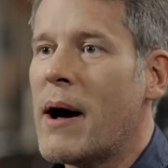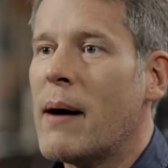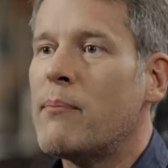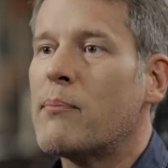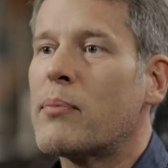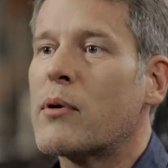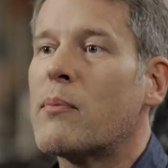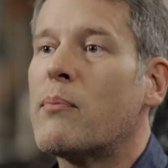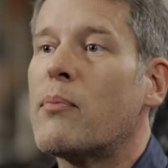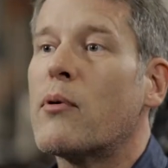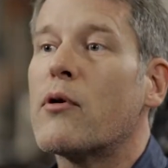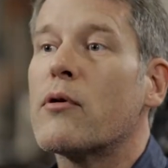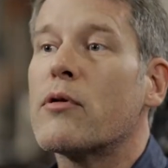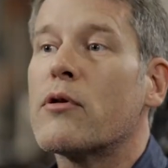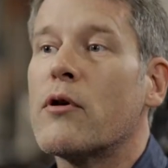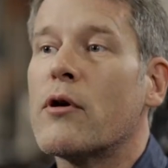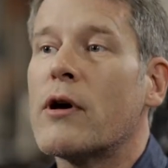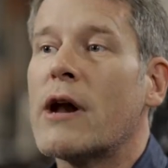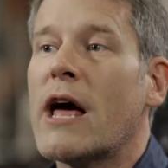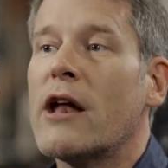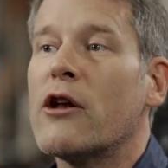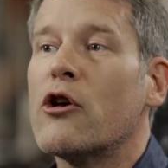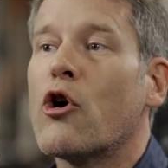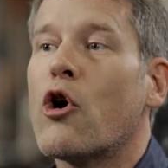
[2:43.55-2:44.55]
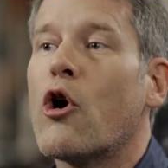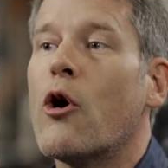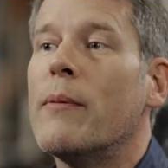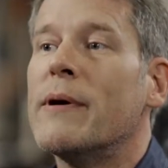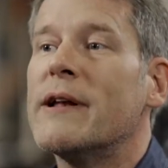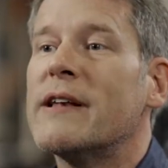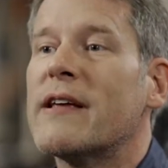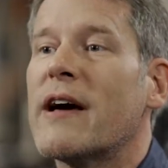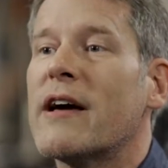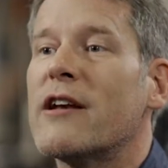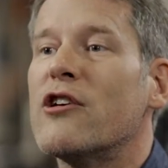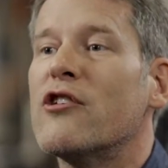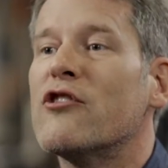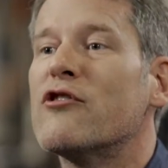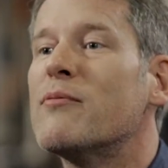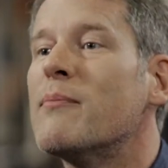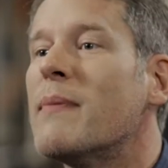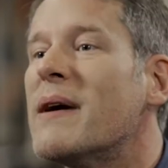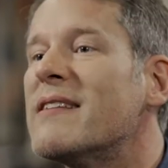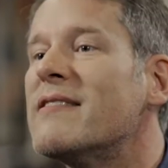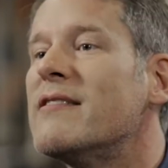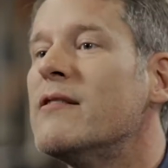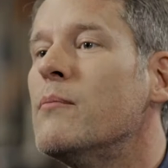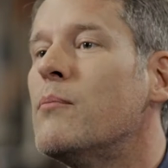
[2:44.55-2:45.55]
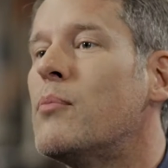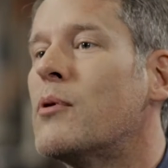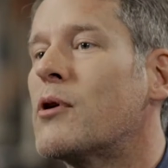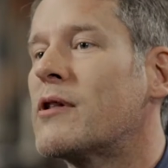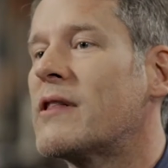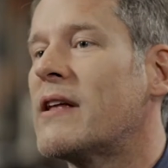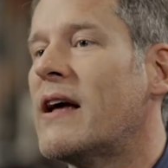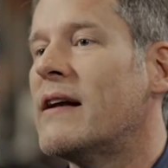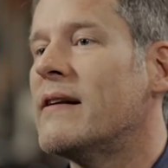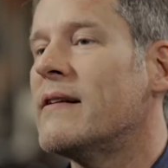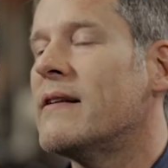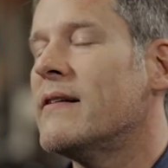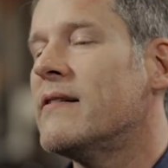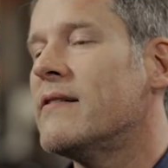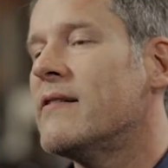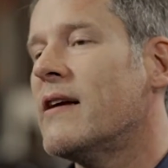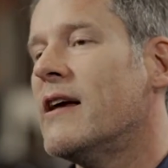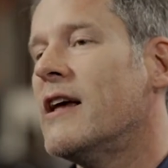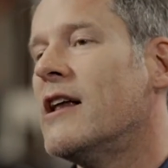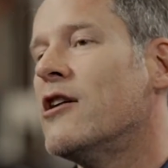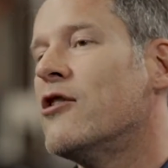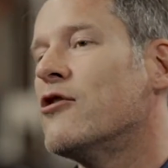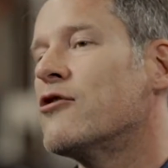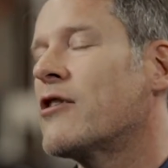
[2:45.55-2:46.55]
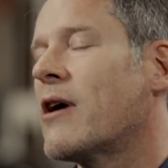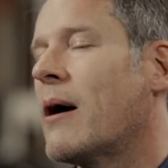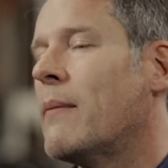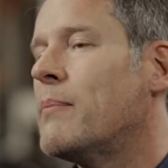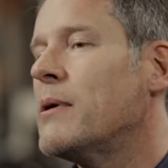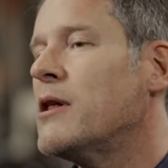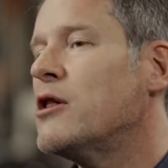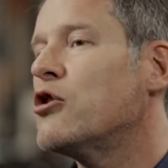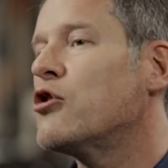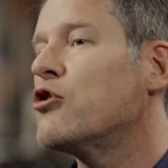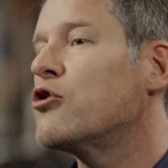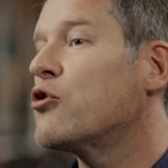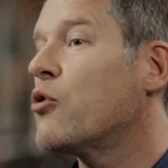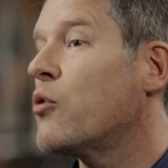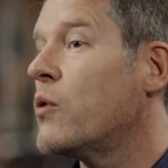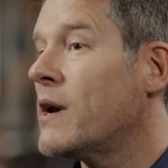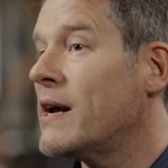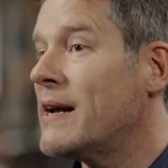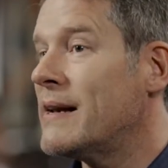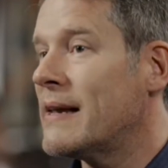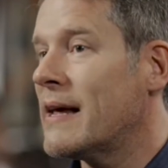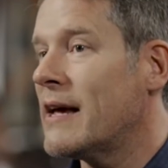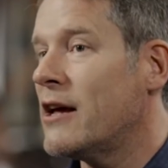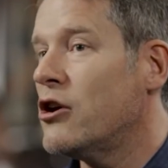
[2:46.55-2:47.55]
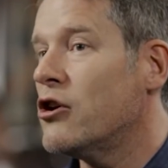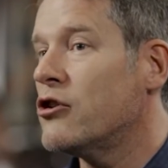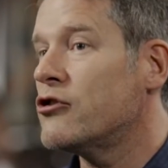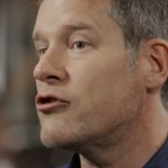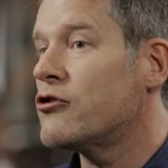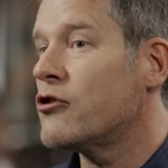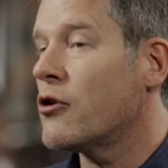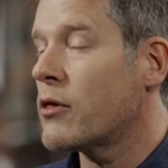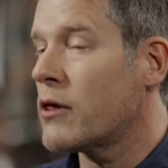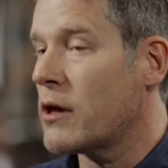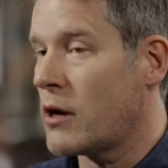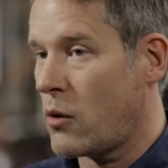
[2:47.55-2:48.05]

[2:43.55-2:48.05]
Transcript: va proporcionando comentarios más importantes en los capítulos 48,